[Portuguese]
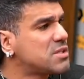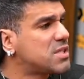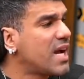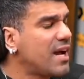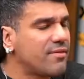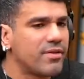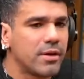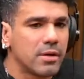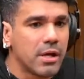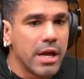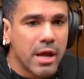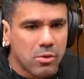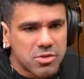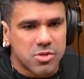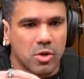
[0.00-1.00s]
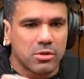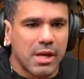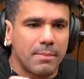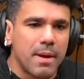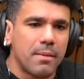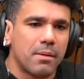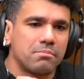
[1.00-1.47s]
Cheve, eu sou
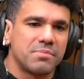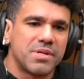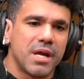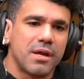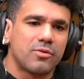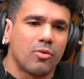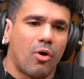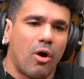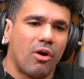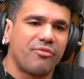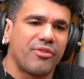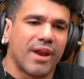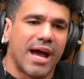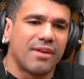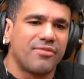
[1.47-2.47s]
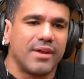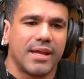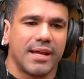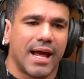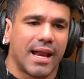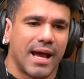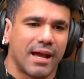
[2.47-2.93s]
da mesmo jeito off-live
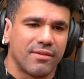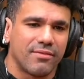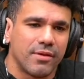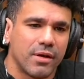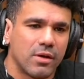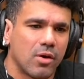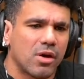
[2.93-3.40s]
e na live.